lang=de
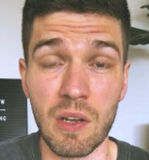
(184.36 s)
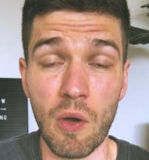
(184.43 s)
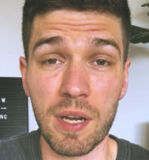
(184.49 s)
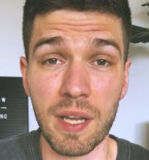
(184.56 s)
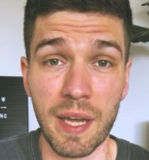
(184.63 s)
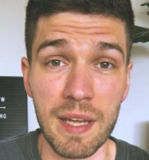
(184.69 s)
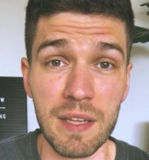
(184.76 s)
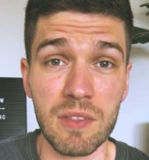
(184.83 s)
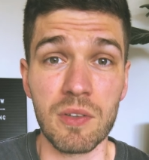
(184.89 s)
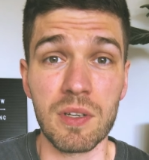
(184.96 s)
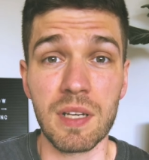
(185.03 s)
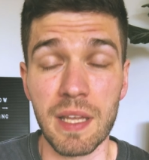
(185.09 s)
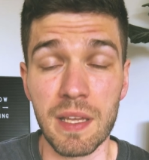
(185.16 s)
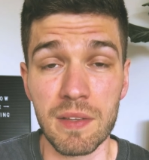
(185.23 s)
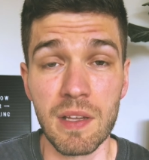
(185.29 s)
Leute rechts
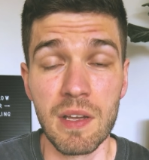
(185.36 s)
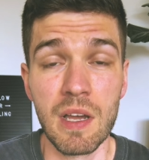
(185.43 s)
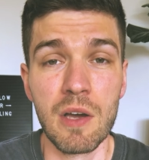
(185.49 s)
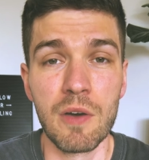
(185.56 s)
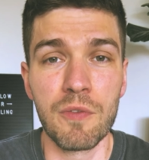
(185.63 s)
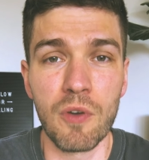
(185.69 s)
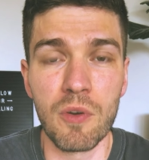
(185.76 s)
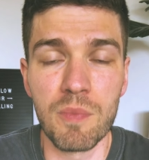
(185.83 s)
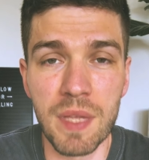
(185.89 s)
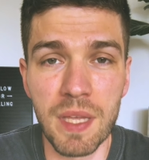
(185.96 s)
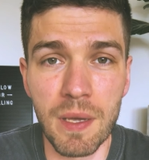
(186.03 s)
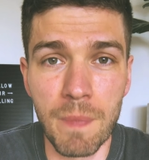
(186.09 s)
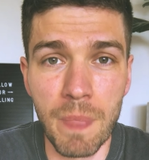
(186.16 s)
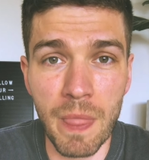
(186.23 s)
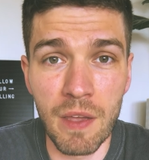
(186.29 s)
und links von
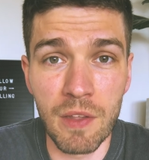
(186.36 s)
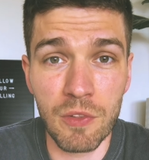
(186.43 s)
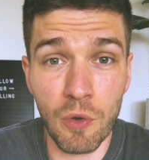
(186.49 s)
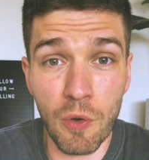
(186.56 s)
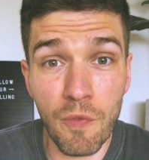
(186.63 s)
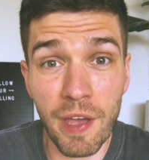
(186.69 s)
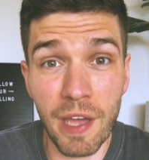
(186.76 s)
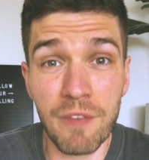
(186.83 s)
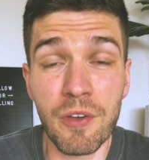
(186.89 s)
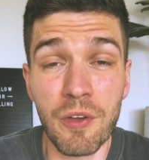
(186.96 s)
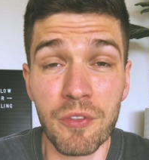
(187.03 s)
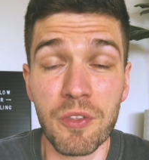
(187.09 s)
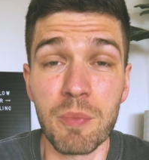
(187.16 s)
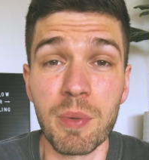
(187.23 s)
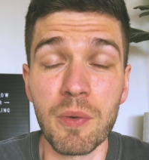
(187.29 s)
mir. So werden wir
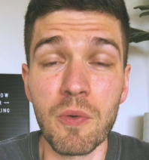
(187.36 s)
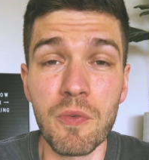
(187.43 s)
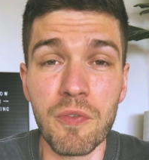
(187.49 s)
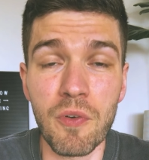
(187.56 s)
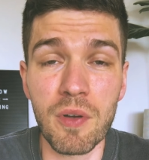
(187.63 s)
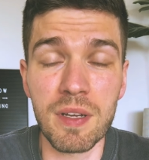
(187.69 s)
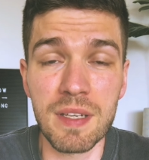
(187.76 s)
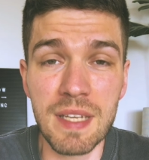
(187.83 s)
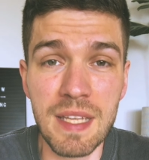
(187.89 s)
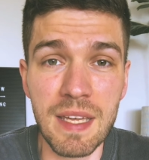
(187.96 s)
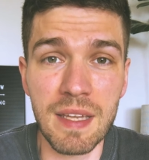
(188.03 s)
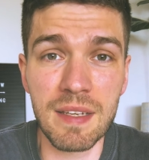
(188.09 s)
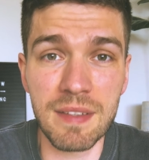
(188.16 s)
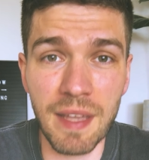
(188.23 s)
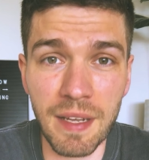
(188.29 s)
unsere Berufung nie
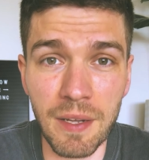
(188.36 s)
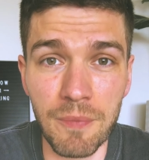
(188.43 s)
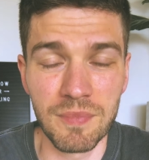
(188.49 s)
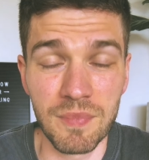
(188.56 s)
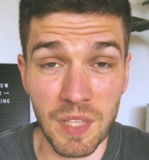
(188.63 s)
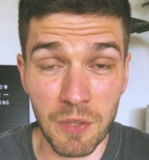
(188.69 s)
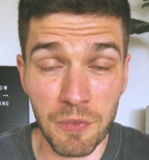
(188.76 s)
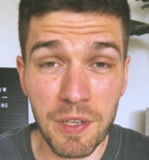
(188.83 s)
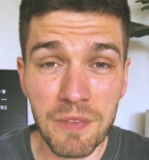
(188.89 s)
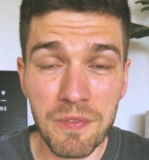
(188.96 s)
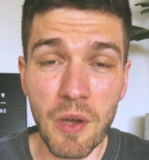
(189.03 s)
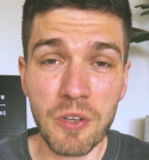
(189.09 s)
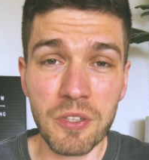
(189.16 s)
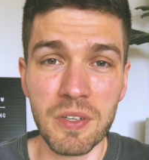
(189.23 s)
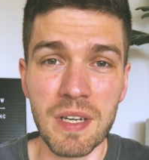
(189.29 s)
entdecken. Das finden
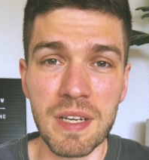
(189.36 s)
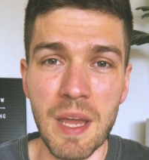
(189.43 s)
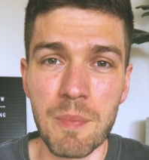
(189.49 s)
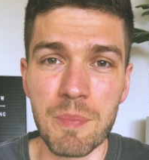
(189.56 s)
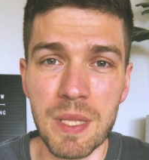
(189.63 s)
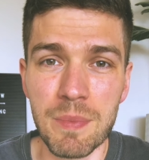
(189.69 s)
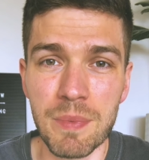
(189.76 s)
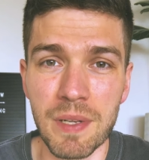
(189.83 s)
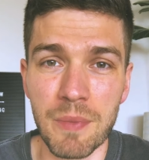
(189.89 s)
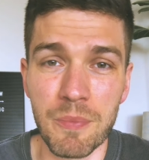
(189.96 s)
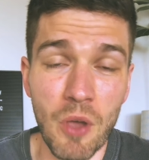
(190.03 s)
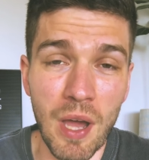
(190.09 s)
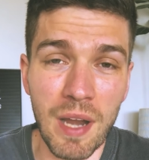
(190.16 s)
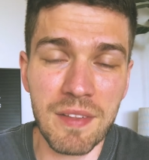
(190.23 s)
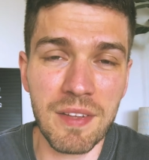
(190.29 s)
wir auch schon in der Bibel. Im
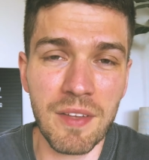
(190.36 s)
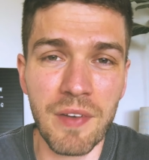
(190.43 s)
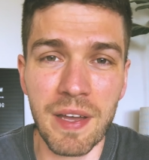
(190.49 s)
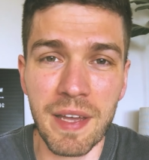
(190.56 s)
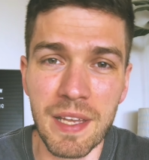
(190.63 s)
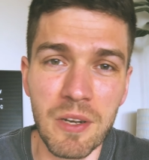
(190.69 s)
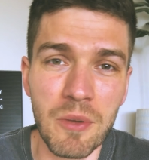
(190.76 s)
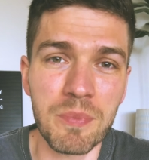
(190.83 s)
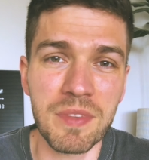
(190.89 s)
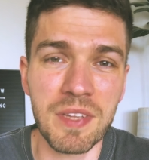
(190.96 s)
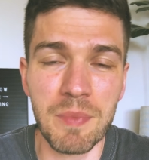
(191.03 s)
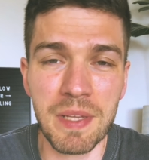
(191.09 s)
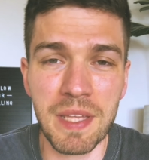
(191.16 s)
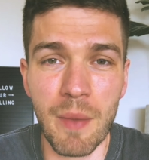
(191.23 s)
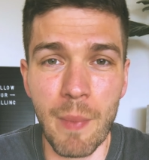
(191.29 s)
Johannesevangelium
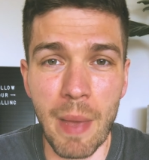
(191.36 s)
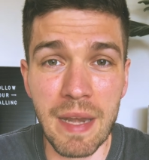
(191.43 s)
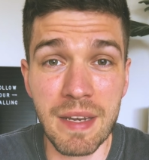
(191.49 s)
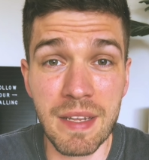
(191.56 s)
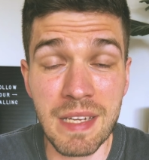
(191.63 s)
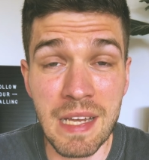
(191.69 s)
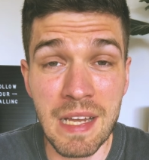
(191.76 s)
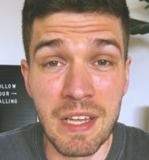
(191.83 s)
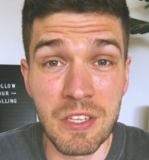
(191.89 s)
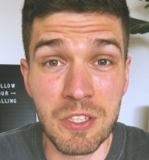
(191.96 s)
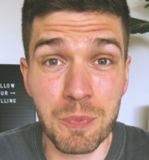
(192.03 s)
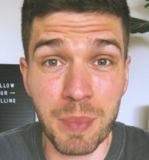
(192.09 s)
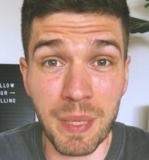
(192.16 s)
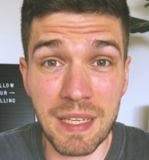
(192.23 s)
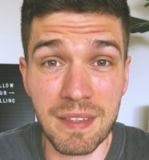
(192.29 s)
ziemlich am Ende
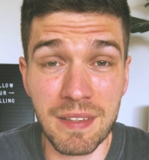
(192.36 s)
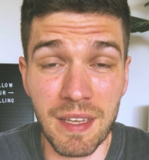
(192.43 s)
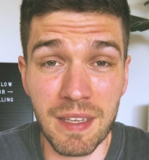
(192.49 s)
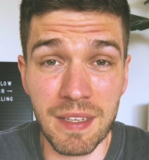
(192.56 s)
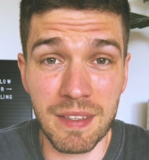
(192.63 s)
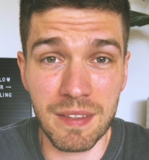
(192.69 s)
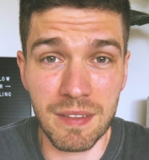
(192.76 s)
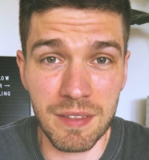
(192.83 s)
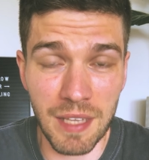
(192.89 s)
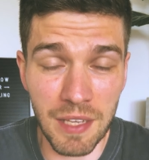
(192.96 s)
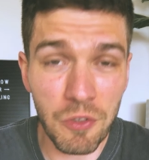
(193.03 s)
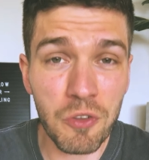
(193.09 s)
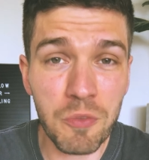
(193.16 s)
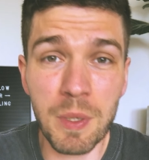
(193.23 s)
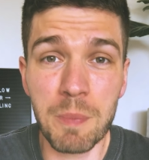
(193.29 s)
spricht äh,
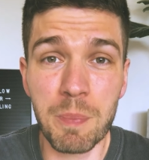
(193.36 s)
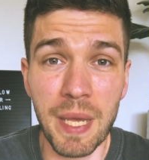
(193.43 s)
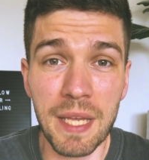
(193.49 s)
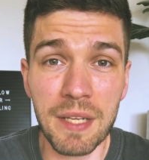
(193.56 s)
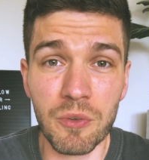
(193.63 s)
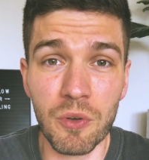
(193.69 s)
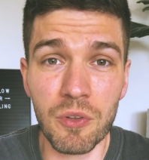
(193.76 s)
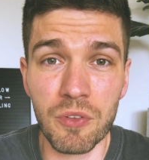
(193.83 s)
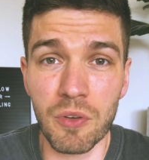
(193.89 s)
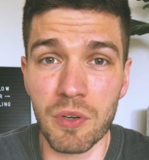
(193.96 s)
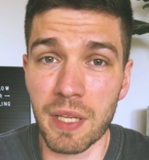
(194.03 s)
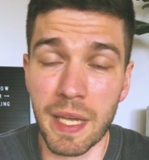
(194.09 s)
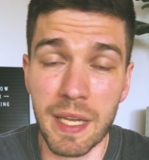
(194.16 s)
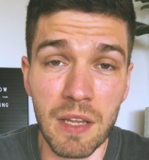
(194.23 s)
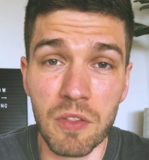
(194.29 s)
Jesus mit Petrus
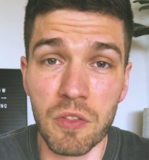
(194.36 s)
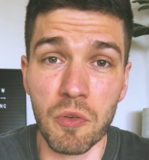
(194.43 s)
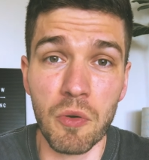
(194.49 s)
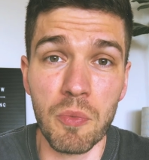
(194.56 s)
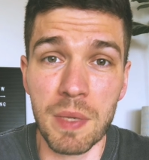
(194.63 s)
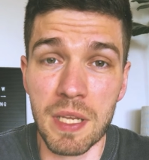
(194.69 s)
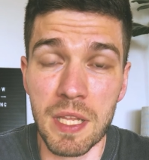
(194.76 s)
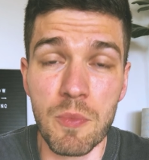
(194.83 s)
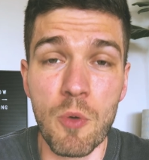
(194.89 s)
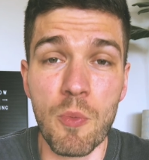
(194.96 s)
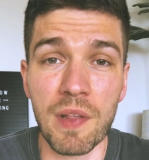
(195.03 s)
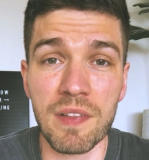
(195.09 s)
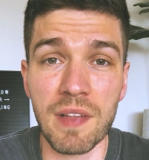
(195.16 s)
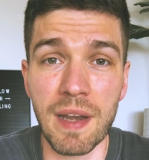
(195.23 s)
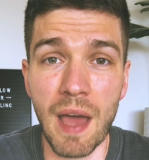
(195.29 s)
und redet so mit ihm
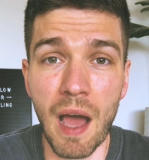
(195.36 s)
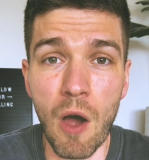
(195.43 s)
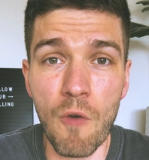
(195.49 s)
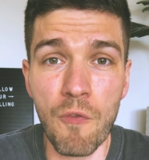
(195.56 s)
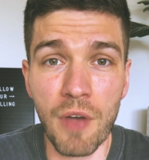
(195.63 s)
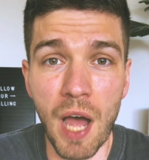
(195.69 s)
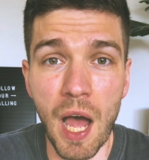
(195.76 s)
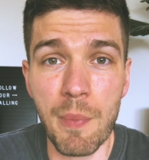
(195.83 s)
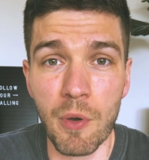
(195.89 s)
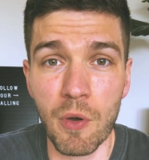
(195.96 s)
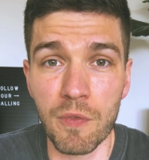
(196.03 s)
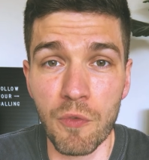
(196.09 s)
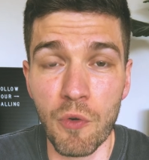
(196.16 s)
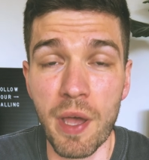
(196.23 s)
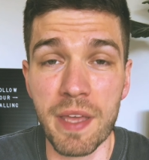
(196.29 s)
über seine Aufgabe
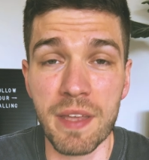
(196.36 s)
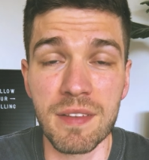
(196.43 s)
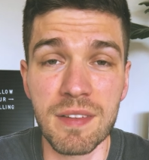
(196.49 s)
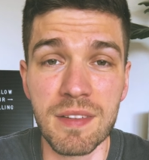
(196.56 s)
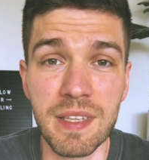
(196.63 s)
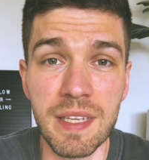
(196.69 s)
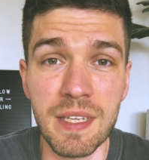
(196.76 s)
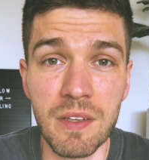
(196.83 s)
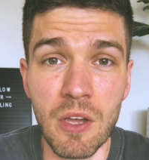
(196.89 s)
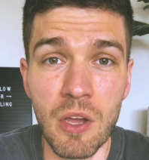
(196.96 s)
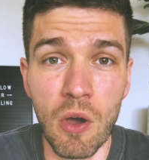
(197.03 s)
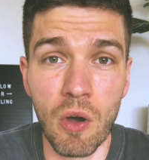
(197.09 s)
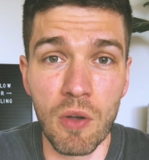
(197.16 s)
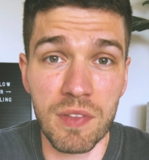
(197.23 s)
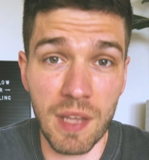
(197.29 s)
und wo er ihn sieht
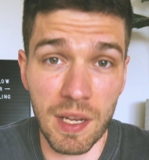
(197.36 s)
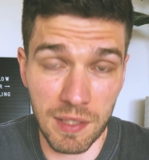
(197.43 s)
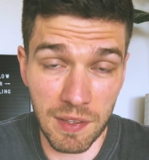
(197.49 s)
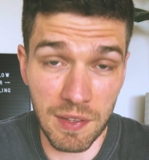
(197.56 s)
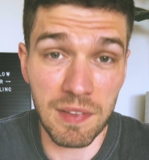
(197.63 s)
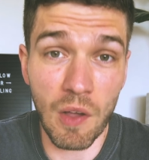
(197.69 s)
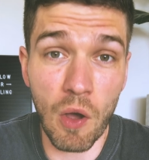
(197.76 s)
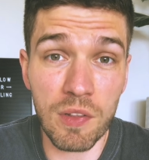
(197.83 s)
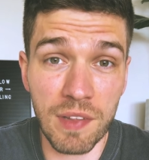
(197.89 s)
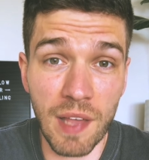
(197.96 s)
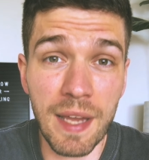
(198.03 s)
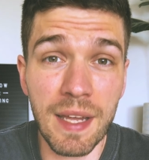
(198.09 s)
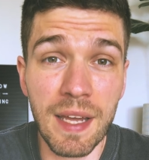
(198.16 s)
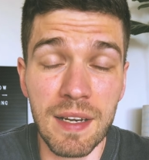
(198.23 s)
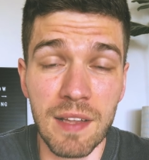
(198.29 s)
und sagt, dass es auch
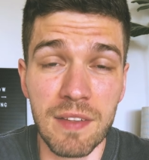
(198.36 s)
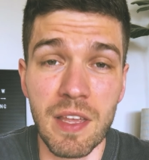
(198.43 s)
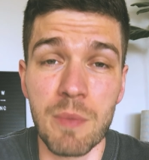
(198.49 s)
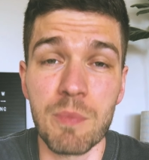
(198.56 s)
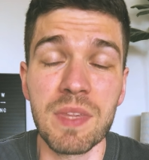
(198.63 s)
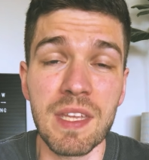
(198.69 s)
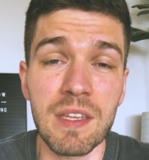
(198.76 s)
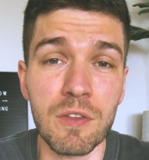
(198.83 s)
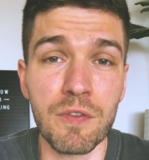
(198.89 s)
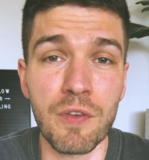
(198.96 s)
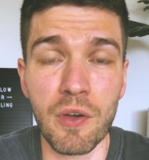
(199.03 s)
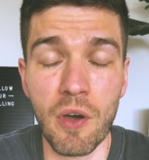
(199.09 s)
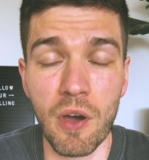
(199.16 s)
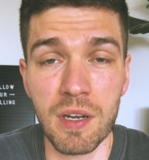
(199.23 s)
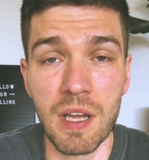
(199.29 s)
sein kann, dass er im Dienst für
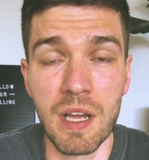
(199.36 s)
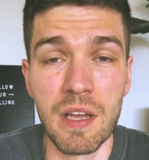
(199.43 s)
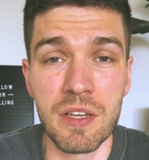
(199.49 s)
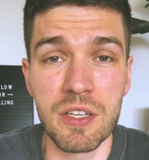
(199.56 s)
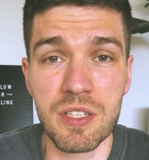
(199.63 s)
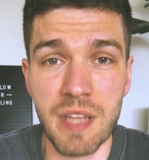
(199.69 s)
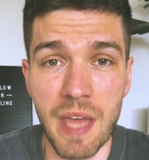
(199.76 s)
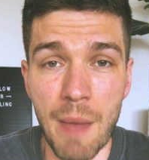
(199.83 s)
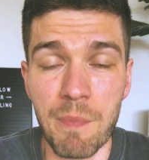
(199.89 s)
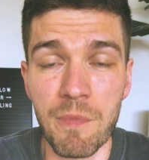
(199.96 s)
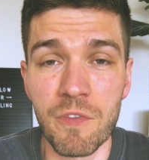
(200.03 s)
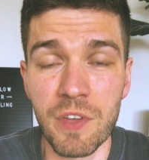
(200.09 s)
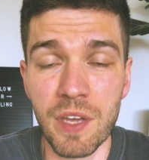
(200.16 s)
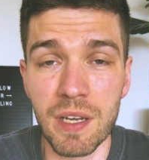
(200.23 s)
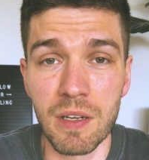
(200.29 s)
Gott
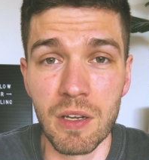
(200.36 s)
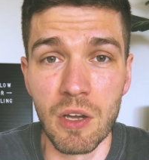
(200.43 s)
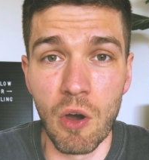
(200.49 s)
sterben wird.